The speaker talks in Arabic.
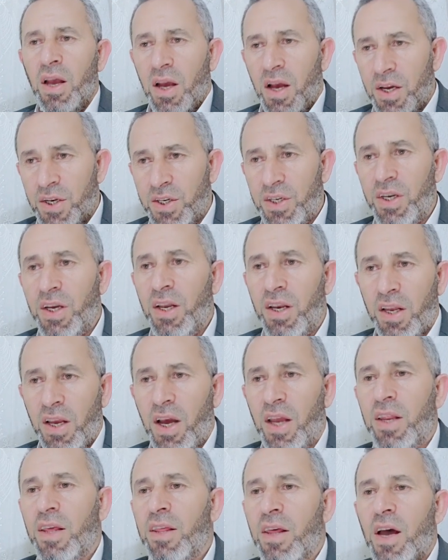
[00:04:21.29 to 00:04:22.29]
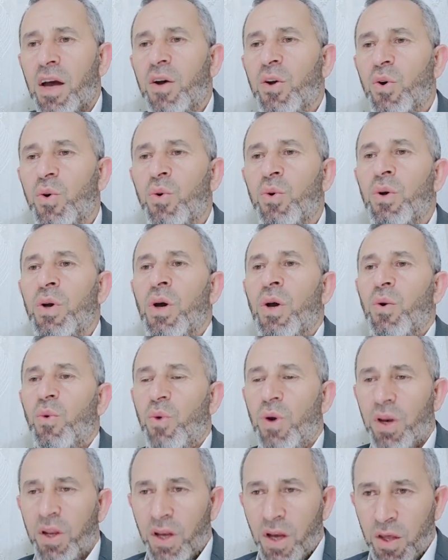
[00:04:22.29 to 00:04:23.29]
الشيء اللي انا ذاكره
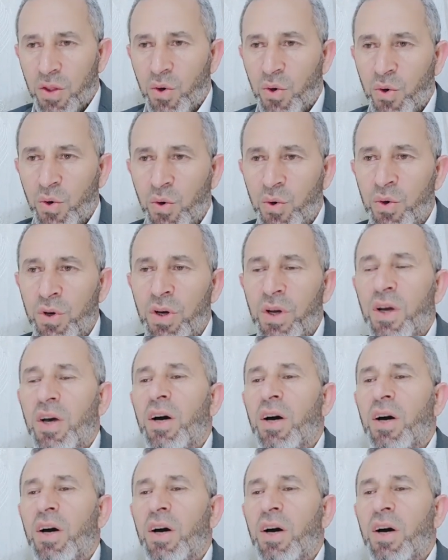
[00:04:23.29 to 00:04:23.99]
واللي اذكره